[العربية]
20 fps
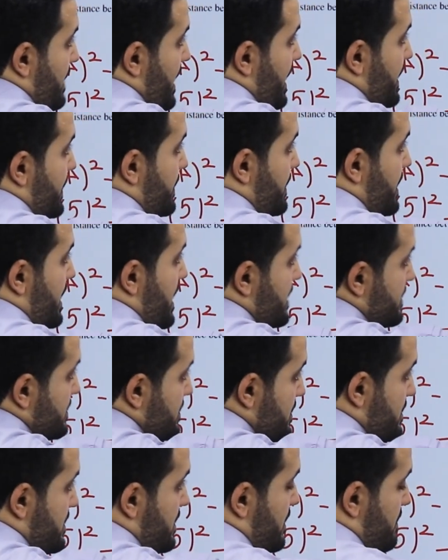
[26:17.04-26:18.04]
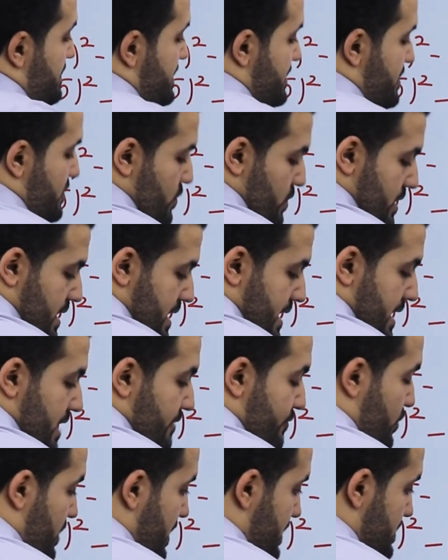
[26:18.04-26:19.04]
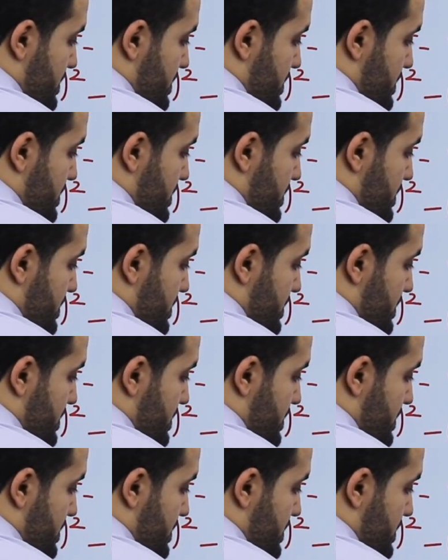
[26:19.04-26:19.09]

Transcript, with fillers: مع 3 اكس يديك البي سي كلها اللي هي 4